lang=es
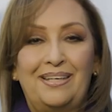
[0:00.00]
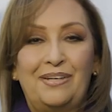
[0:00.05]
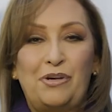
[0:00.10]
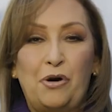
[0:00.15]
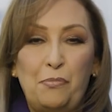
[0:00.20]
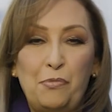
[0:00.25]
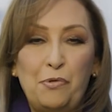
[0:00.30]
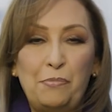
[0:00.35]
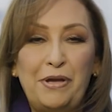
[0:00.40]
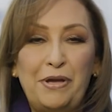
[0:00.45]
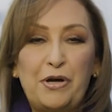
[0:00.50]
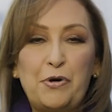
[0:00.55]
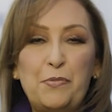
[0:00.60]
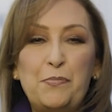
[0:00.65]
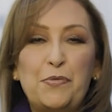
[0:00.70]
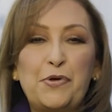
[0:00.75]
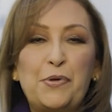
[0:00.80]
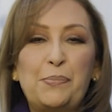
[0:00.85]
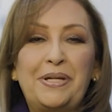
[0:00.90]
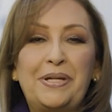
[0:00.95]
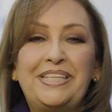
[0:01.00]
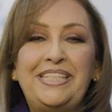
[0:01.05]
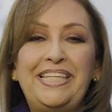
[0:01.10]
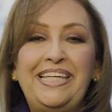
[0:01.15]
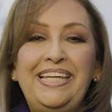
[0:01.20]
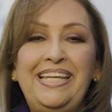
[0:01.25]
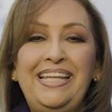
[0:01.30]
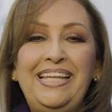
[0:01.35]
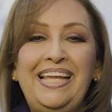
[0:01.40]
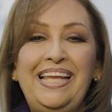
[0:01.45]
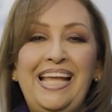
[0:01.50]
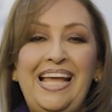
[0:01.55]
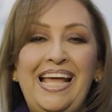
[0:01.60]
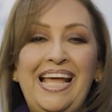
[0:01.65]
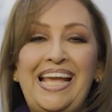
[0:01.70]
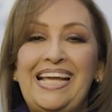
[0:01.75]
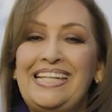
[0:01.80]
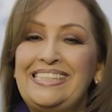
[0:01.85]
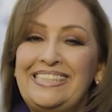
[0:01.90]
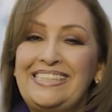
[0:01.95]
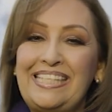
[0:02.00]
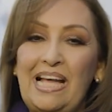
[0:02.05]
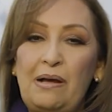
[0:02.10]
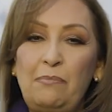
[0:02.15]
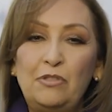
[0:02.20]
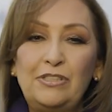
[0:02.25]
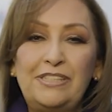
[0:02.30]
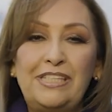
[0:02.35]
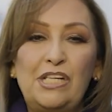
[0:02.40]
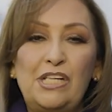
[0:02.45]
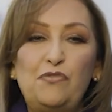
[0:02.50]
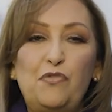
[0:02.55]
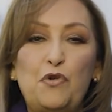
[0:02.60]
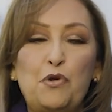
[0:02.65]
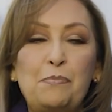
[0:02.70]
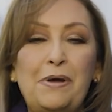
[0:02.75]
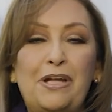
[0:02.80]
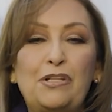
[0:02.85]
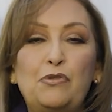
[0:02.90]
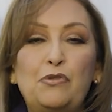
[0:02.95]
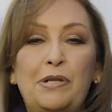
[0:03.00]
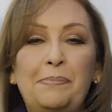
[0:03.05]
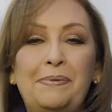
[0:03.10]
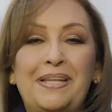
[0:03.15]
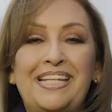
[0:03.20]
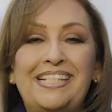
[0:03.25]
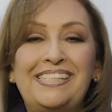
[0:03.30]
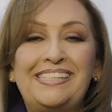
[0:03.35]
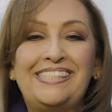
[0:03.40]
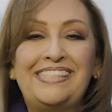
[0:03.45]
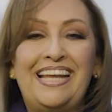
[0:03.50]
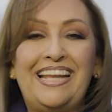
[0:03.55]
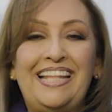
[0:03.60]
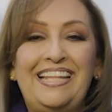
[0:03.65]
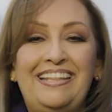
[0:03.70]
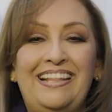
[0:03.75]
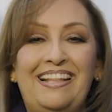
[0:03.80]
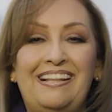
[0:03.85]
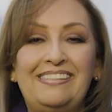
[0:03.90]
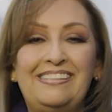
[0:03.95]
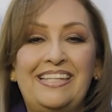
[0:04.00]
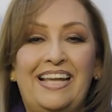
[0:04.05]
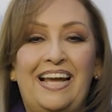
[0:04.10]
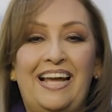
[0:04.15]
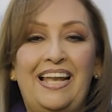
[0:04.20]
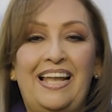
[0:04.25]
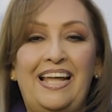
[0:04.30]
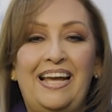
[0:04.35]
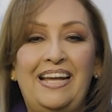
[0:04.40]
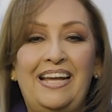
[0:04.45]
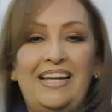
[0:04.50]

Como me comprometí, estamos transformando el bienestar en Tlaxcala.